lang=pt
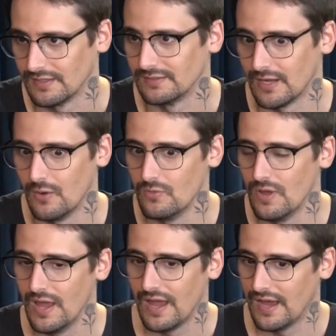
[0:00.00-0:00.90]

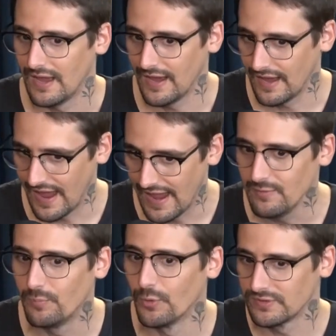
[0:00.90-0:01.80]
Então, é
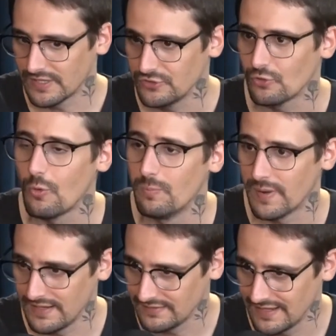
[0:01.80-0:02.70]
importante
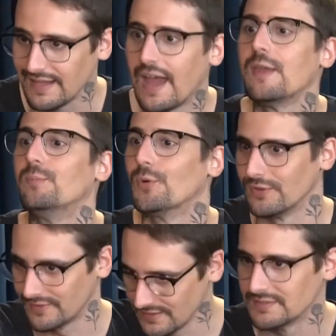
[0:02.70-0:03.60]
compreender a
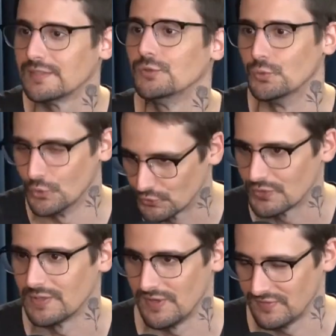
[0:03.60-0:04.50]
importância do
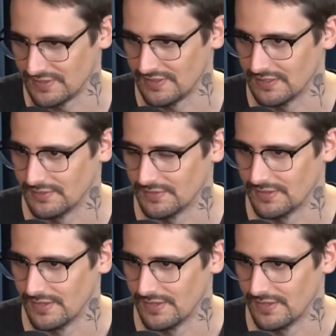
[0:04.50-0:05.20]
outro na minha vida.